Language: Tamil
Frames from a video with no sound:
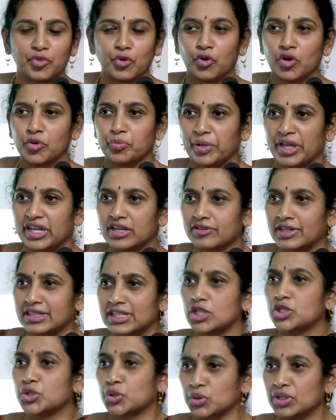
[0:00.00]
ஊர் பேர்
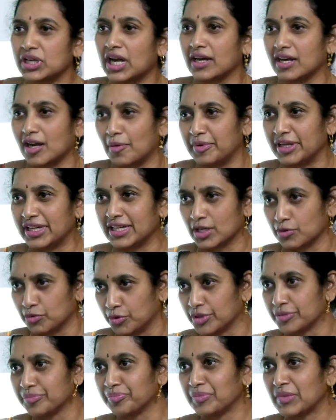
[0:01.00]
வந்து ஸ்டுட்காட் அப்படிங்கிற
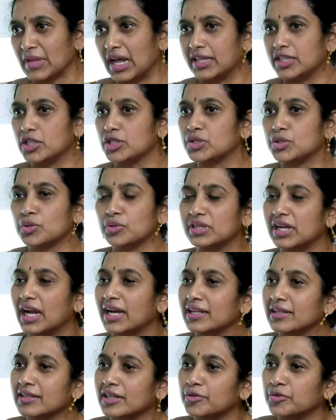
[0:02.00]
ஊர் அந்த
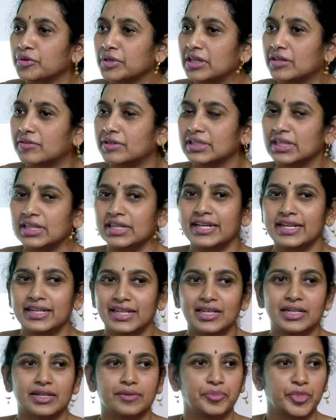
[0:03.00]
ஸ்டுட்காட்ங்கிற ஊரில் வந்து
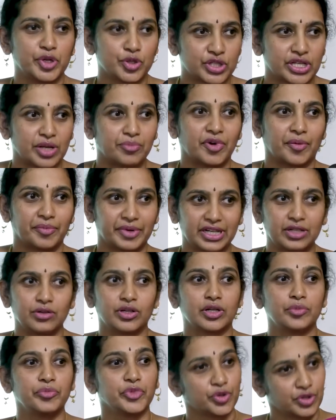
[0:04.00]
லிண்டன் மியூசியம் அப்படின்னு
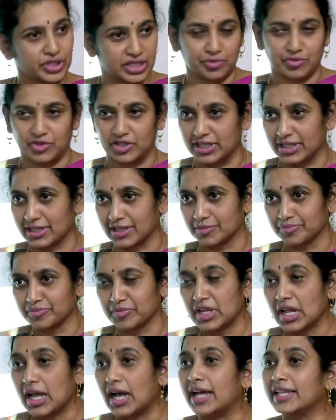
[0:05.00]
ஒரு மியூசியம் ஒன்று இருக்குது
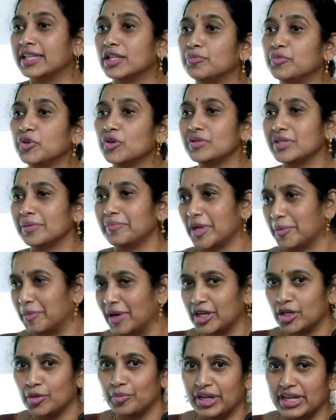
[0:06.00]
அந்த மியூசியமில்
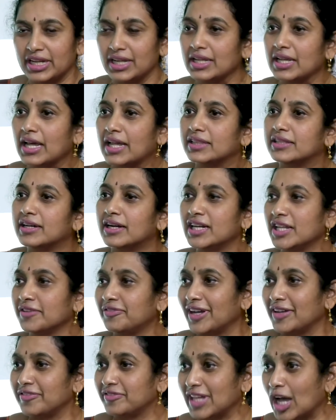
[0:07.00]
மட்டுமே தேர்ட்டி
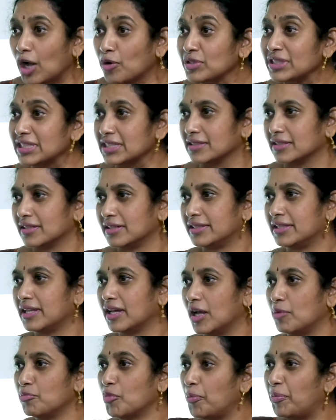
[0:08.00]
ஃபைவ் தௌசண்ட்
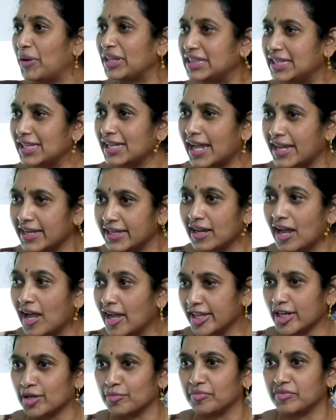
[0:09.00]
முப்பத்தி
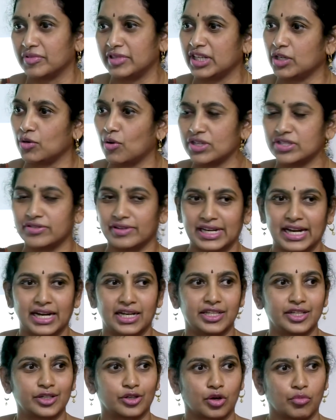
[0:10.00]
ஐயாயிரம் நீ நோட்ஸ் வேணால்
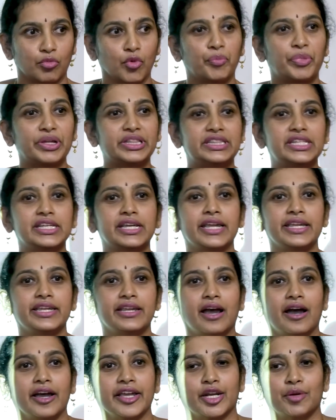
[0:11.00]
எழுதிக்கோங்க முப்பத்தி
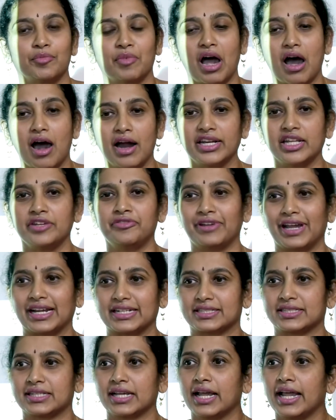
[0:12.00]
ஐயாயிரம்
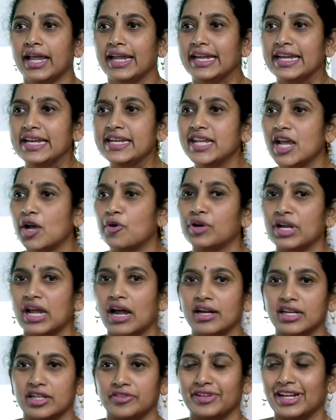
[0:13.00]
ஆர்டிஃபேக்ட்ஸ் இந்தியாவோட
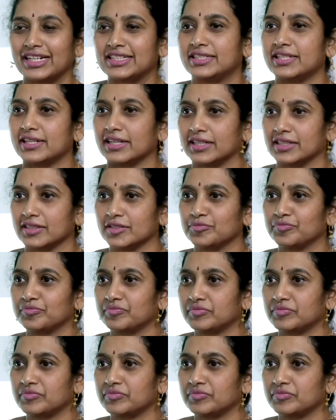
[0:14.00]
ஆர்டிஃபேக்ட்ஸ் இருக்குது